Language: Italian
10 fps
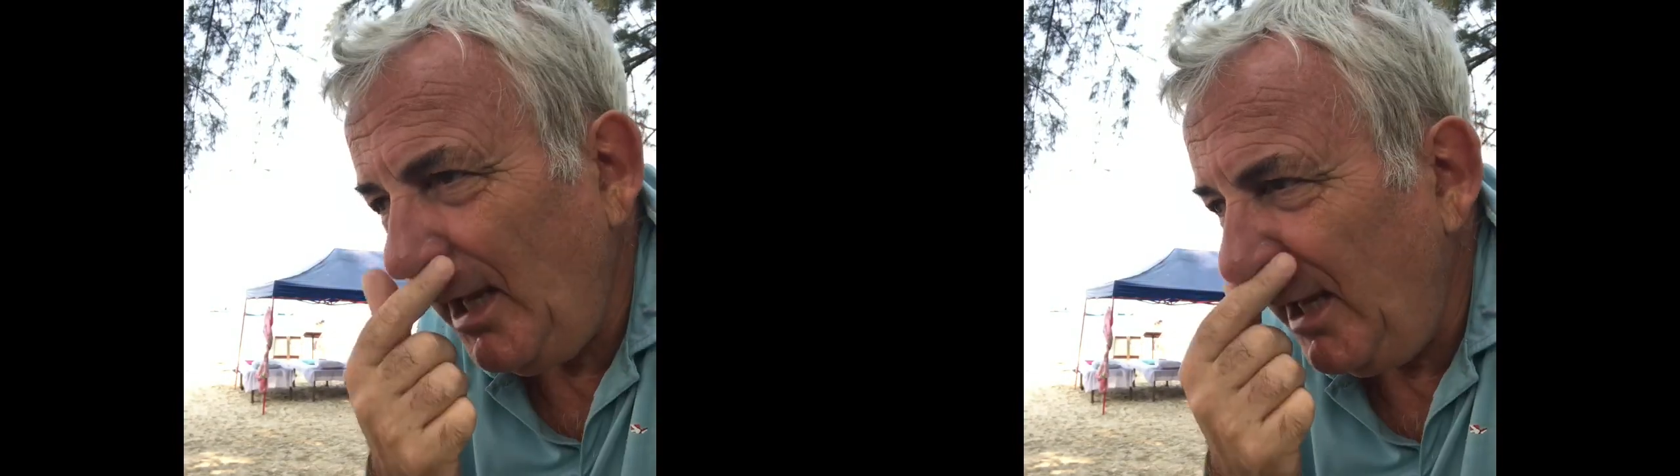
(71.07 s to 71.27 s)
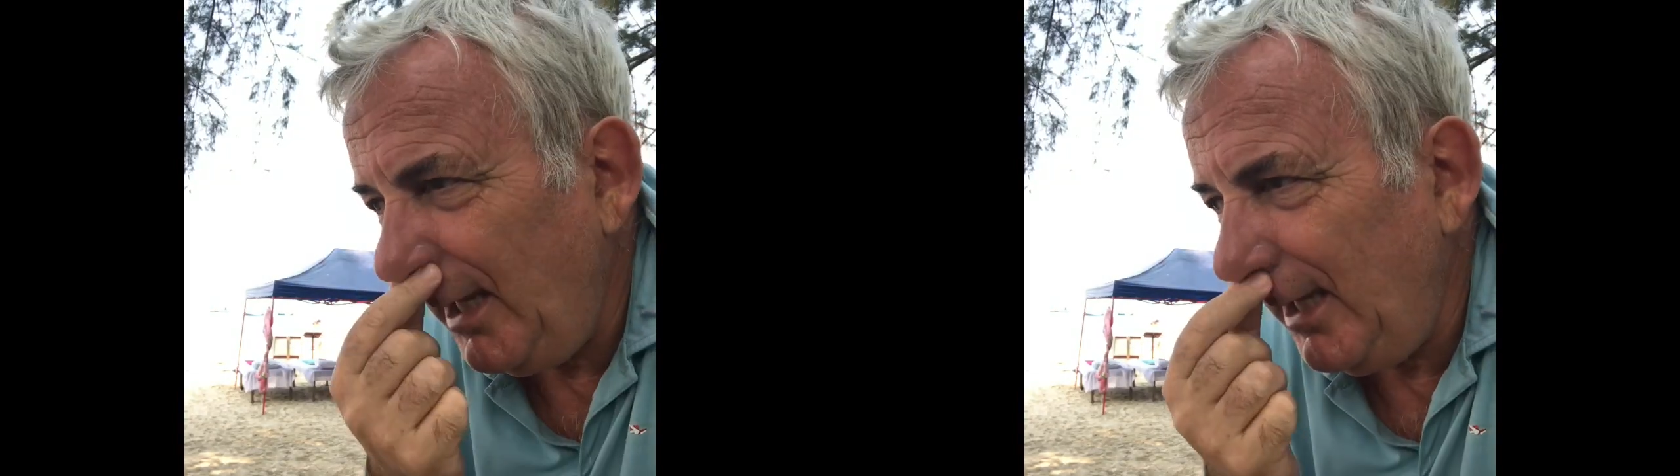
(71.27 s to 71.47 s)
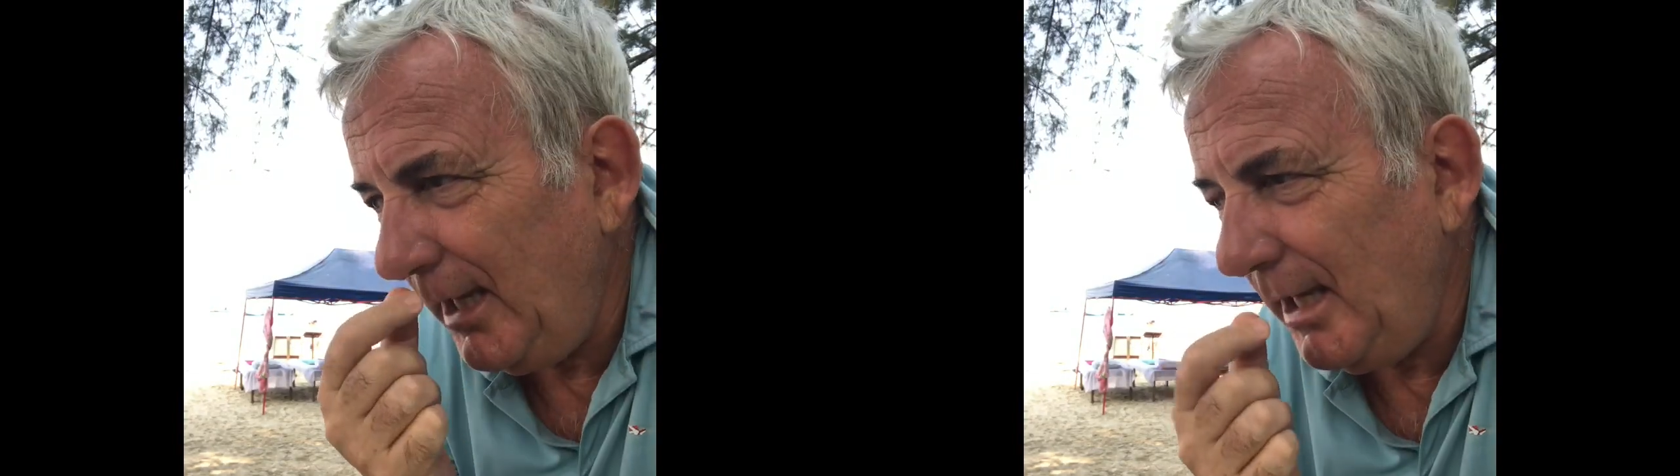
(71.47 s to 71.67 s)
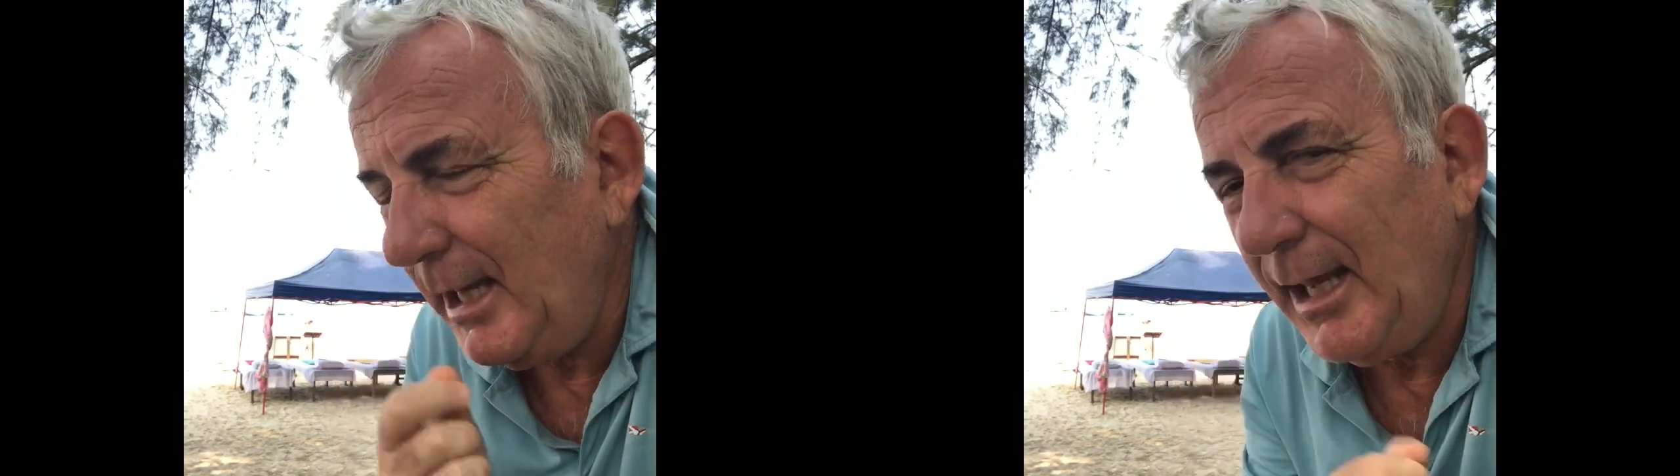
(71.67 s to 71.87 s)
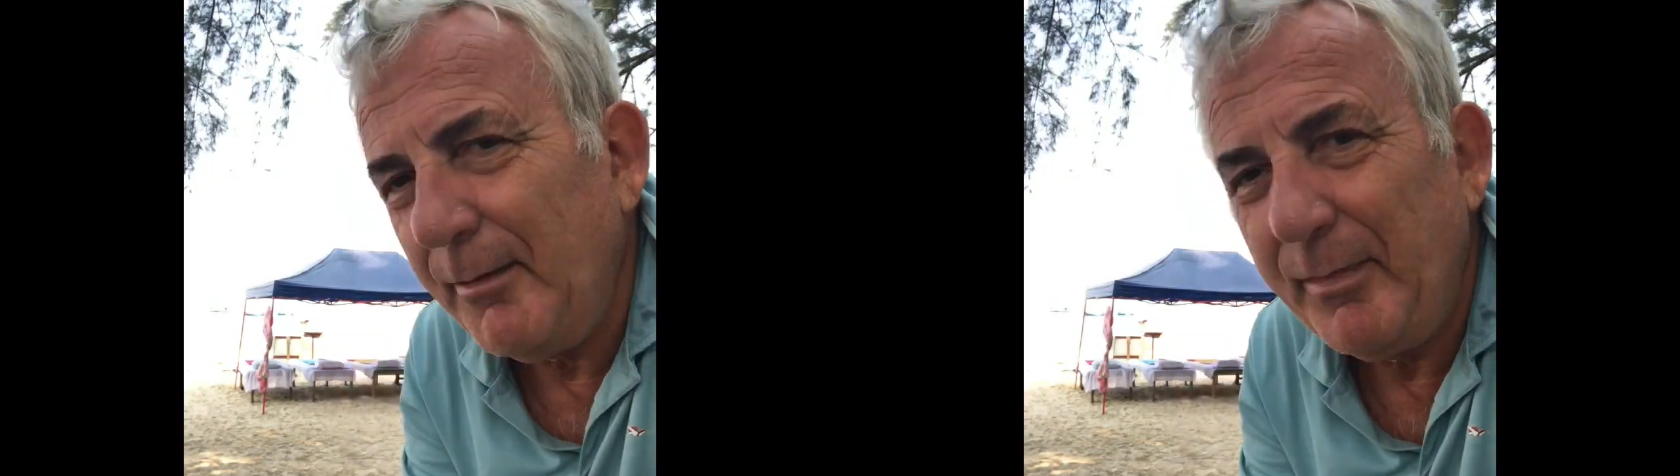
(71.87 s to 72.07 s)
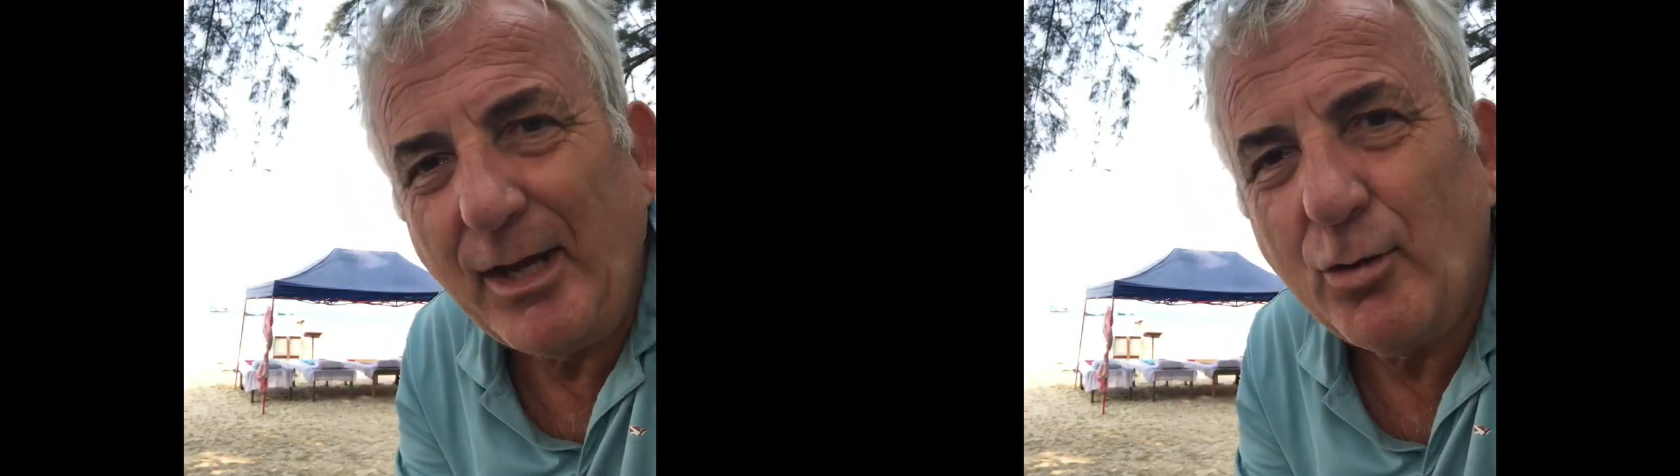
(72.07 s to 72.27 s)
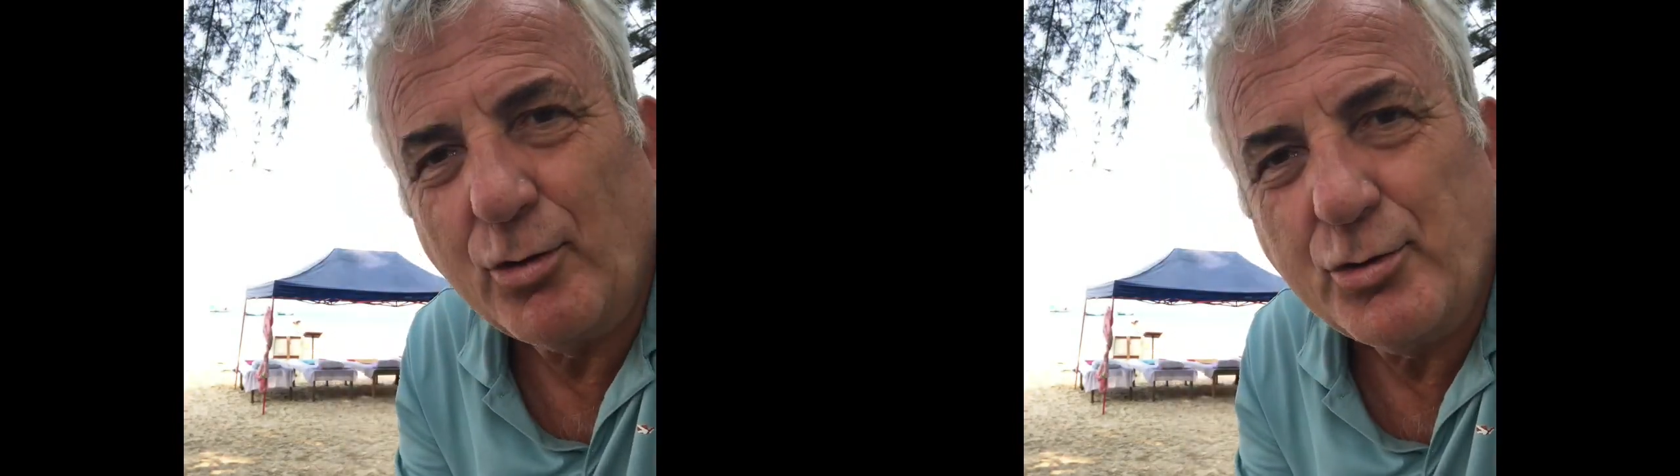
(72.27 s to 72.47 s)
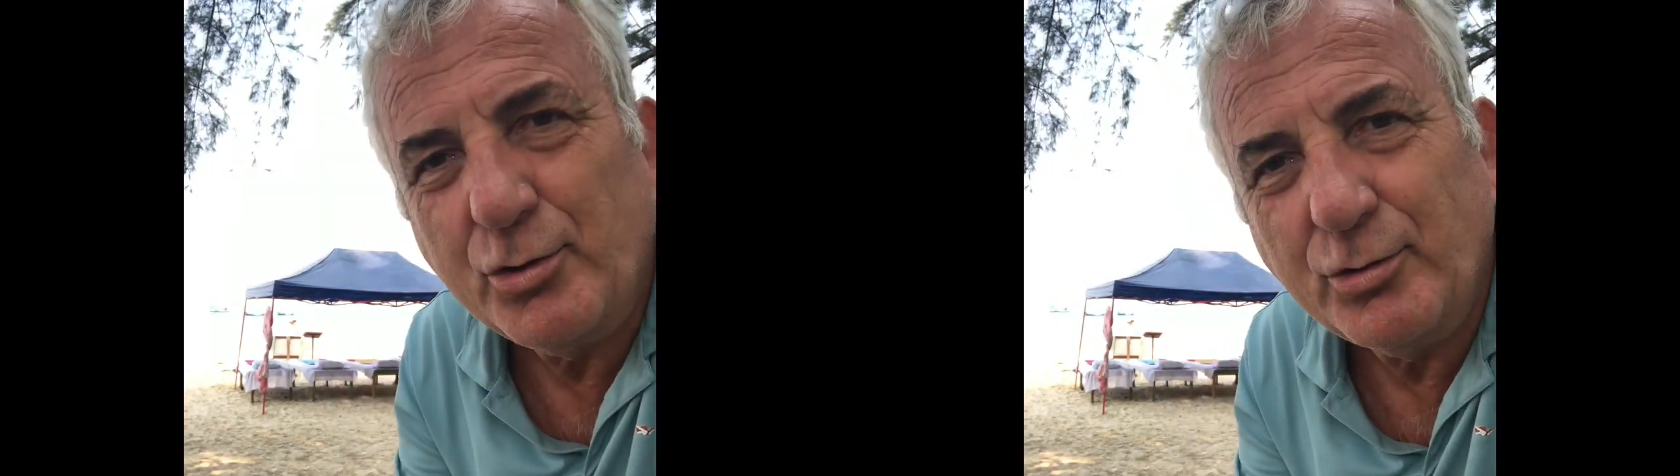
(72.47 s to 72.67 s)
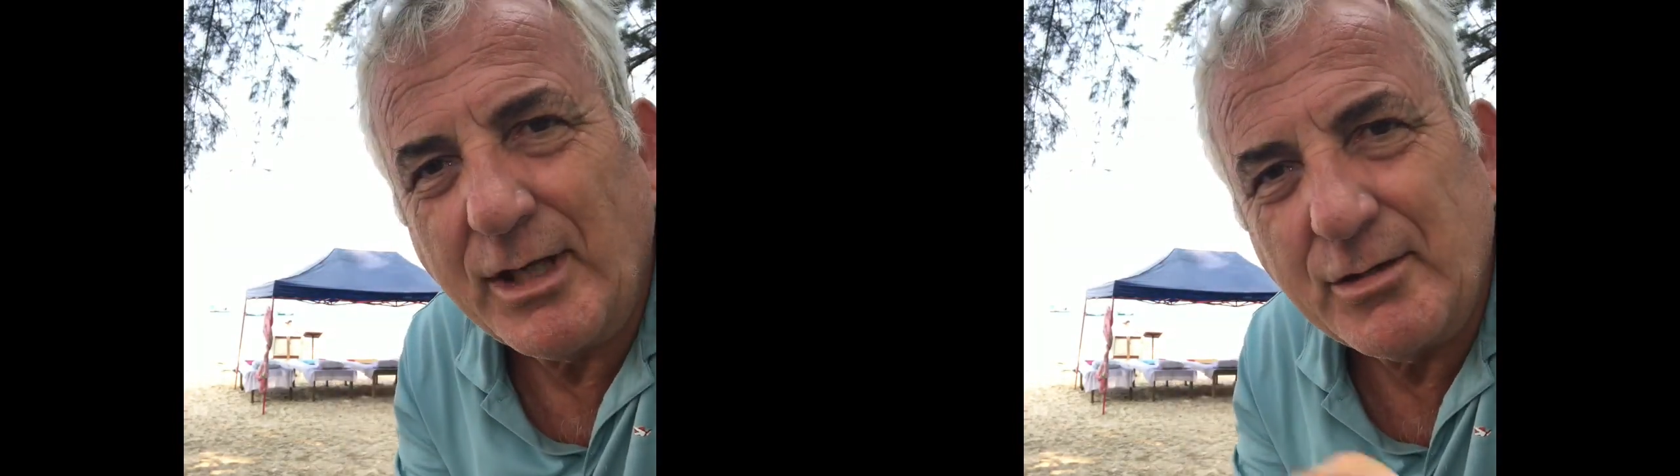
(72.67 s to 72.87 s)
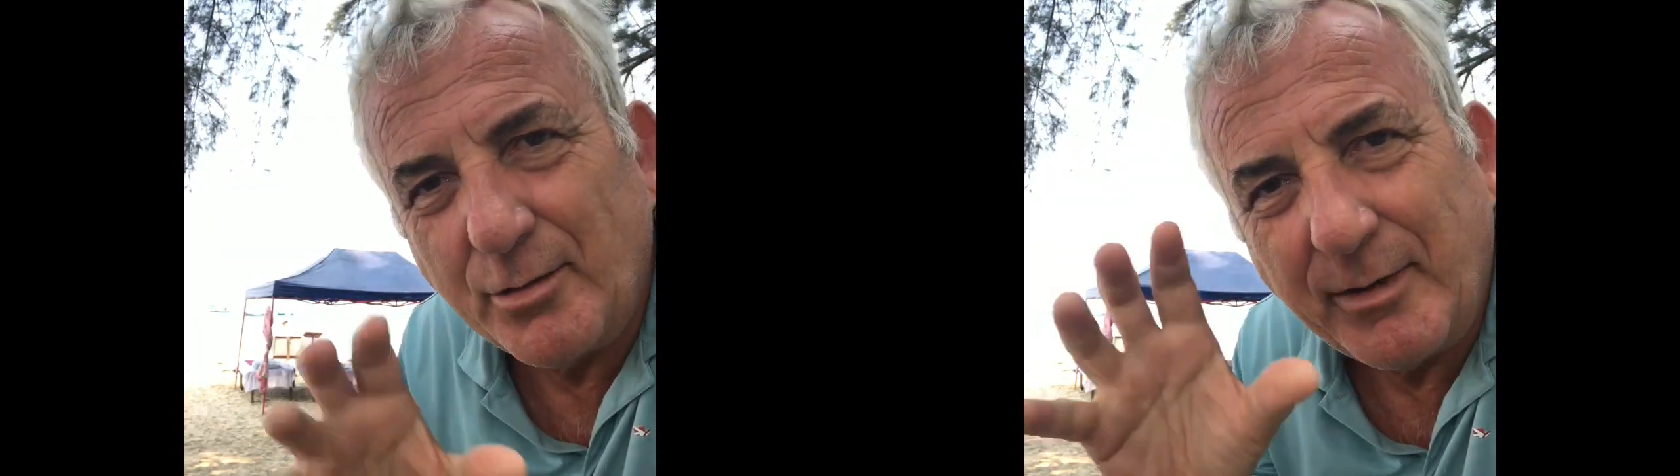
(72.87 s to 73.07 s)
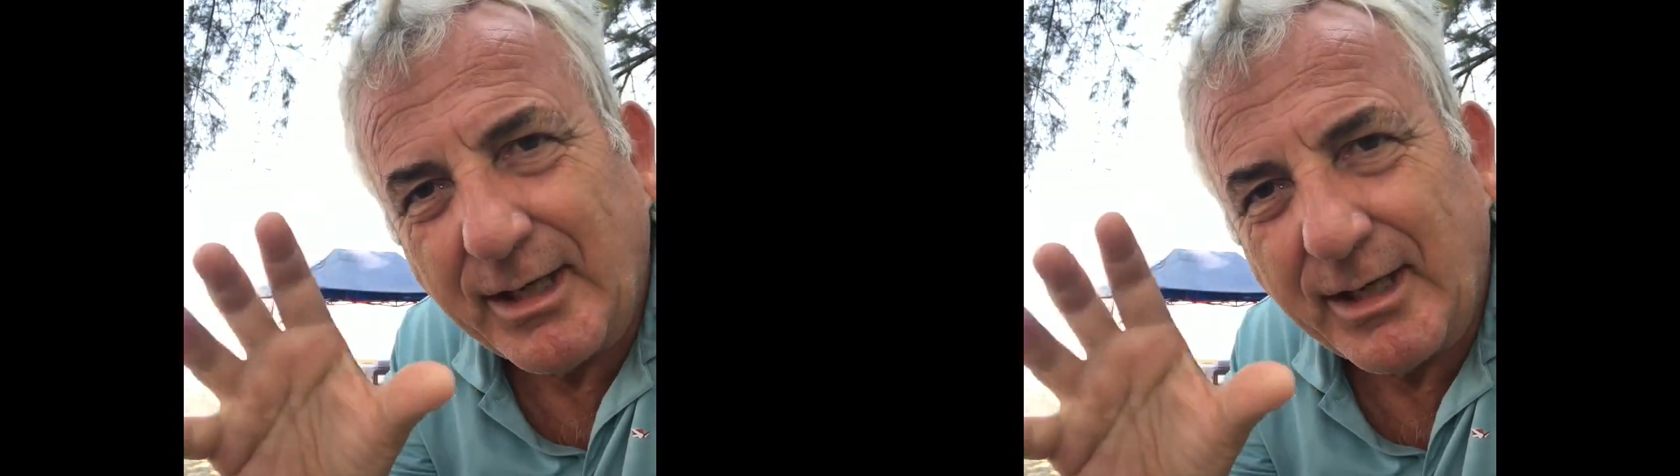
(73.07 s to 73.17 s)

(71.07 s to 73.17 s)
e ben conosciute insomma,